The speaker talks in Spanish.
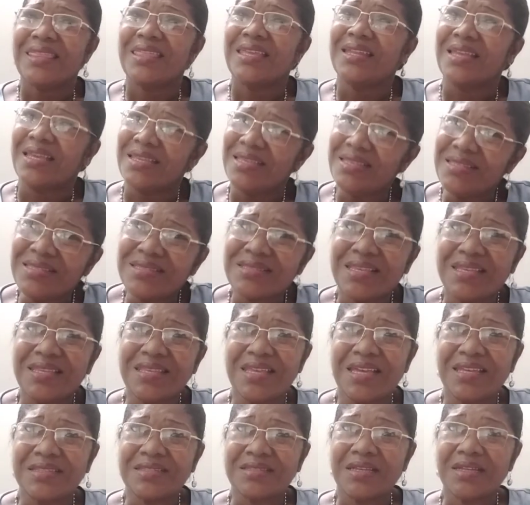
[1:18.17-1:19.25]
de la
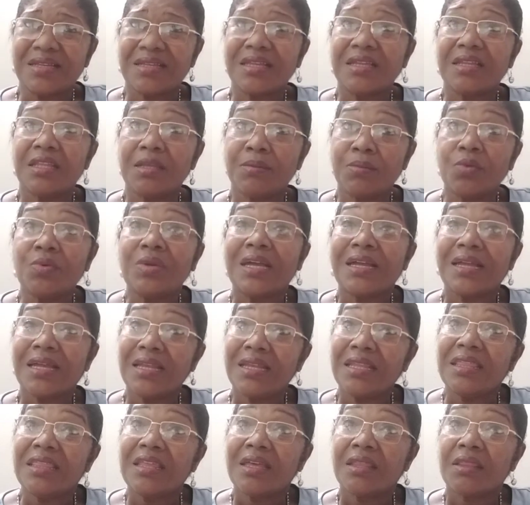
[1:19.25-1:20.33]
enseñanza, queremos una
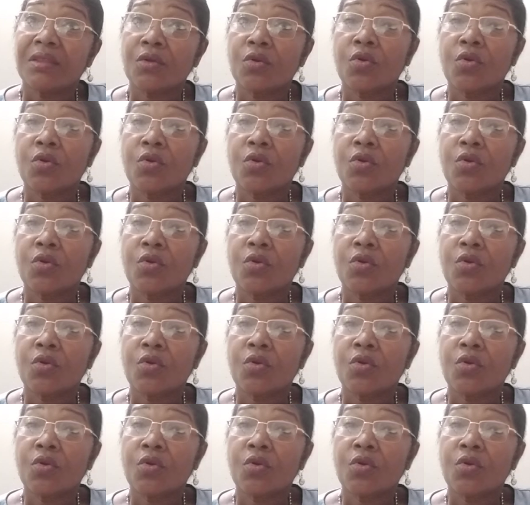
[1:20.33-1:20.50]
calidad,